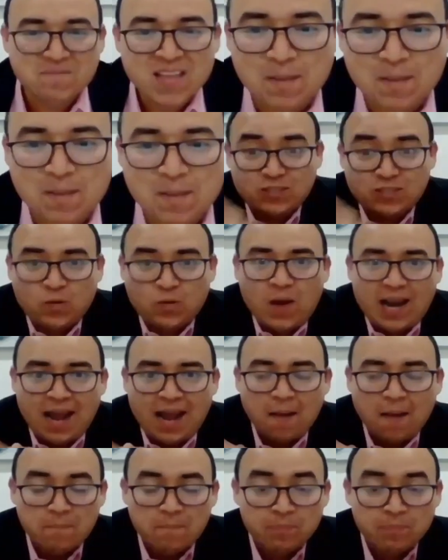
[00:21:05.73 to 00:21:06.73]
Se
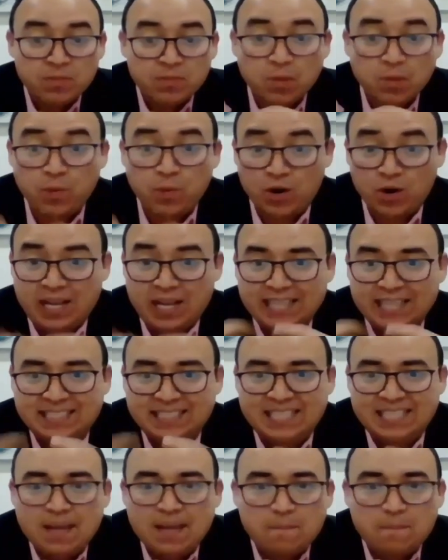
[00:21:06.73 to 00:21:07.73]
pone genial por lo
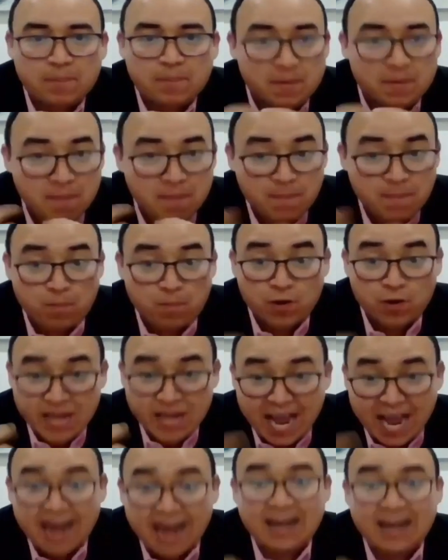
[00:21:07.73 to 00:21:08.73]
siguiente. A mí me
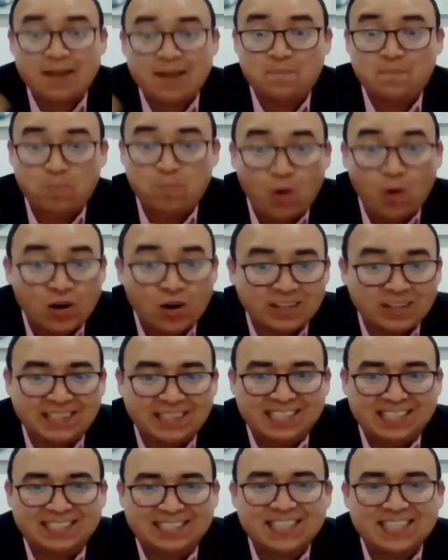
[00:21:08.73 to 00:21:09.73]
regañaba mi mamá en la
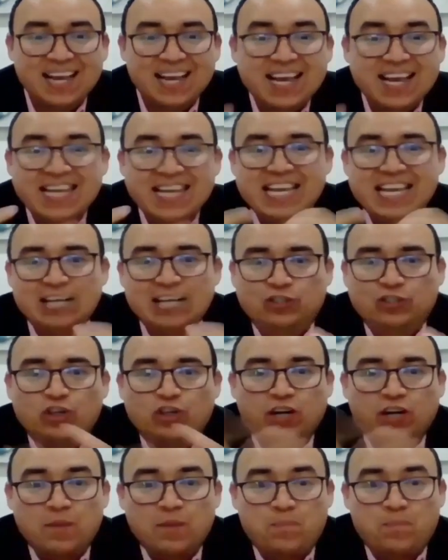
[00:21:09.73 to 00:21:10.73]
escuela porque siempre me
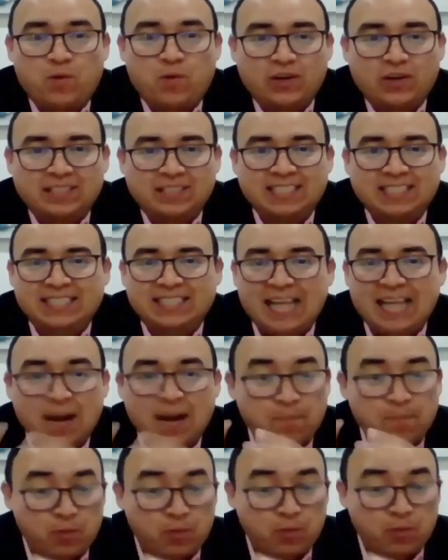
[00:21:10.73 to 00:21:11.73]
ponían reportes
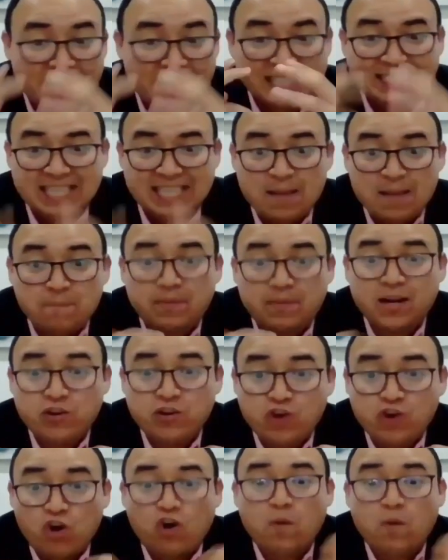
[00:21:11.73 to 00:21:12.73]
y esos reportes era
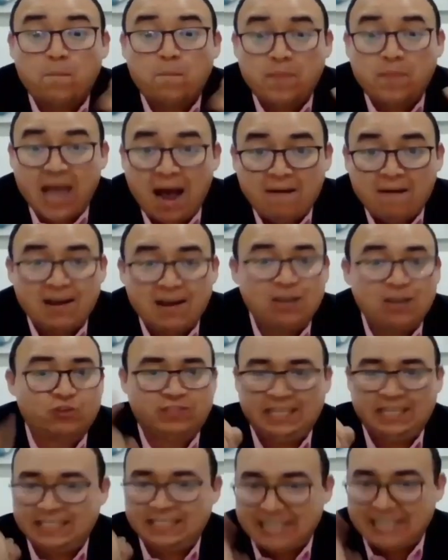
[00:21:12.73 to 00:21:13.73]
porque siempre yo
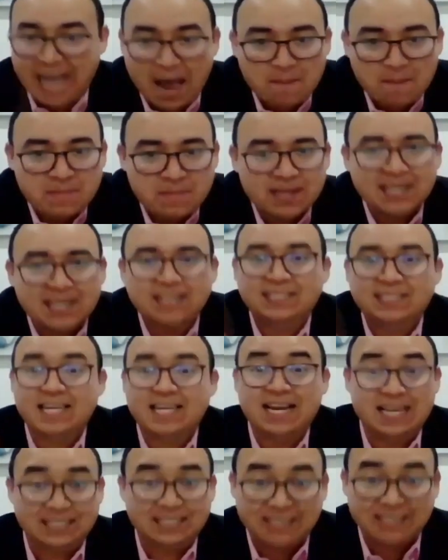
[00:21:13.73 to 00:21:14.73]
copiaba en los
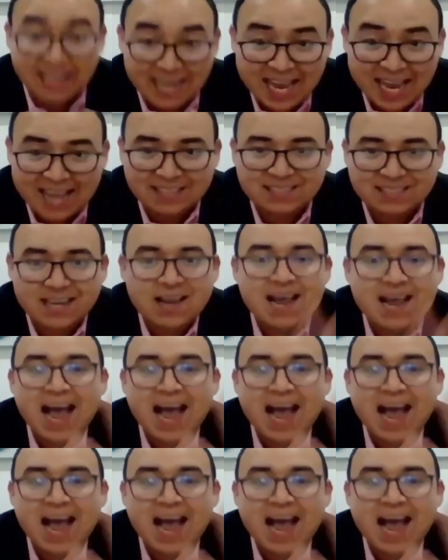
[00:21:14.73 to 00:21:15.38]
exámenes y en las tareas.